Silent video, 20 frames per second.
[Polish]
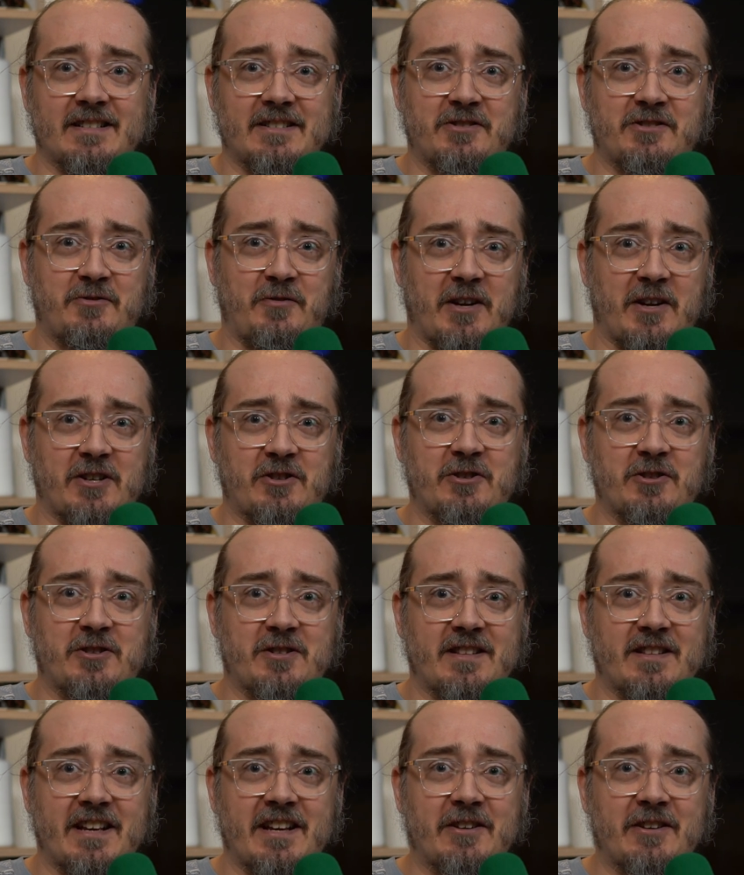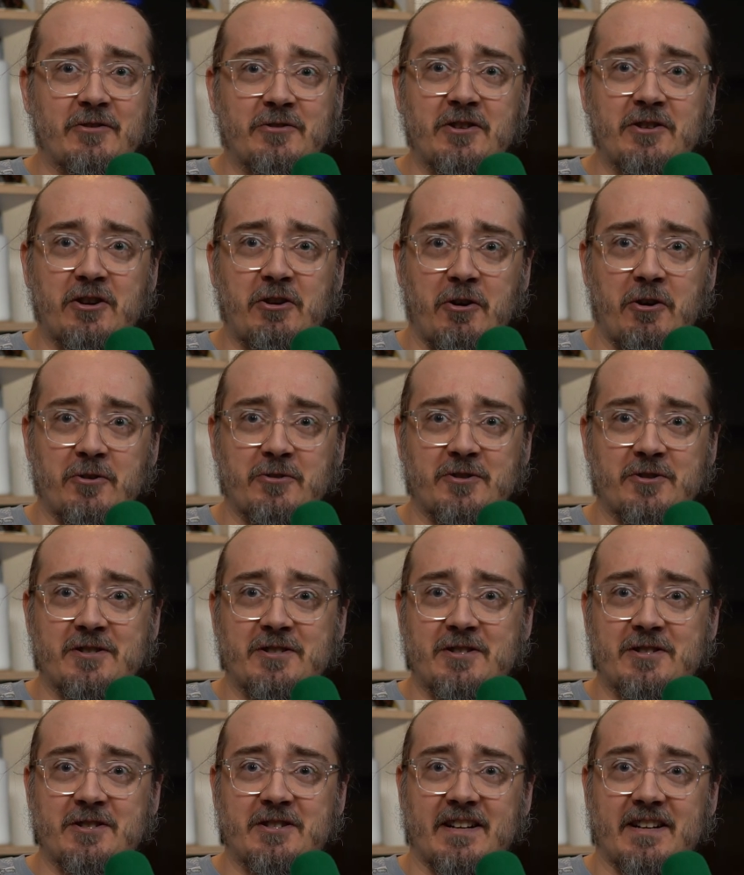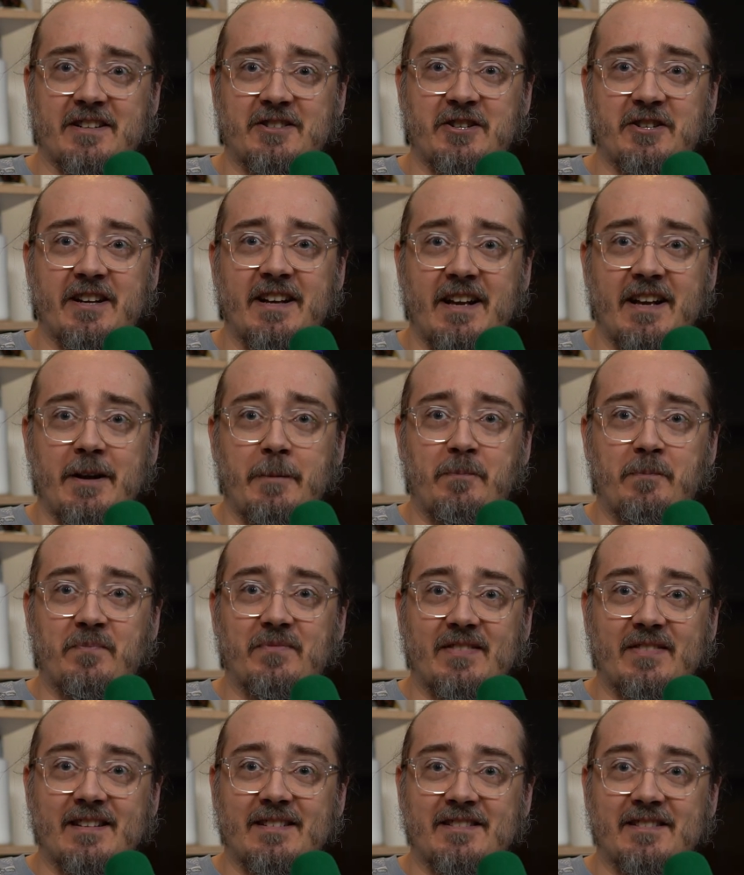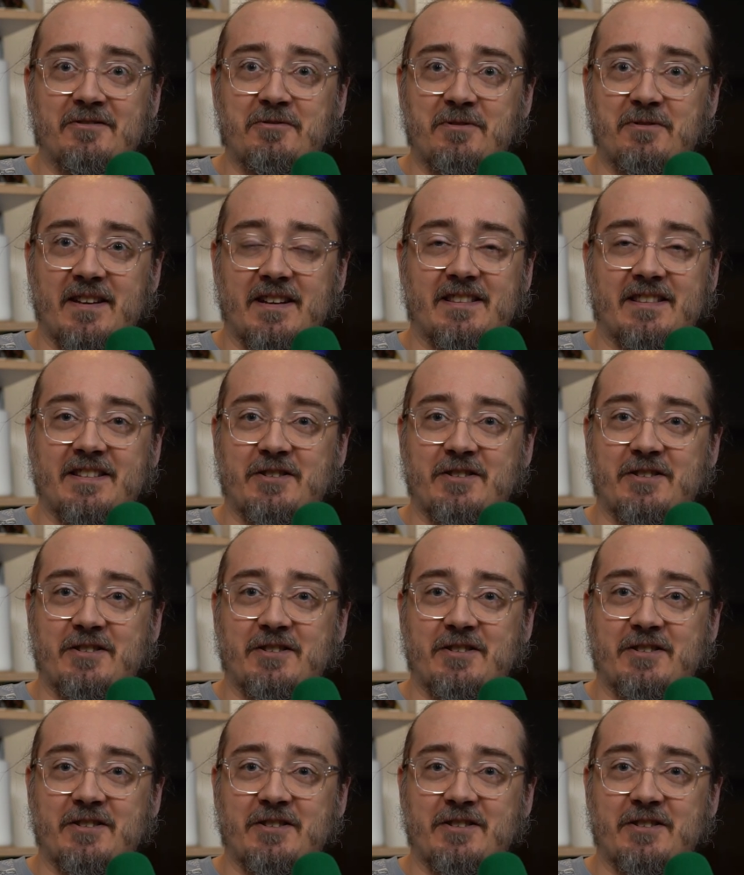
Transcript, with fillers: e, świadczyć na jego niekorzyść. Także m, mm, tutaj